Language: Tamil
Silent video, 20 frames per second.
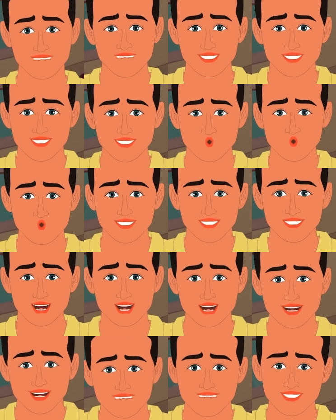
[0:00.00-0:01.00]
எங்க புக்கிங்
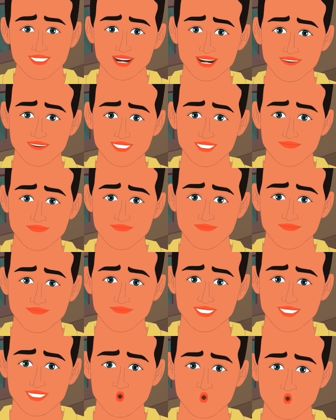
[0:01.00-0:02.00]
உங்ககிட்ட இருக்குல்ல
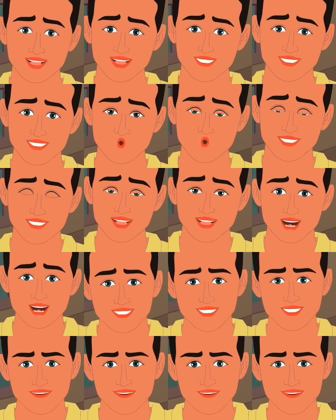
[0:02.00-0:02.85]
சுனில் ஜேசி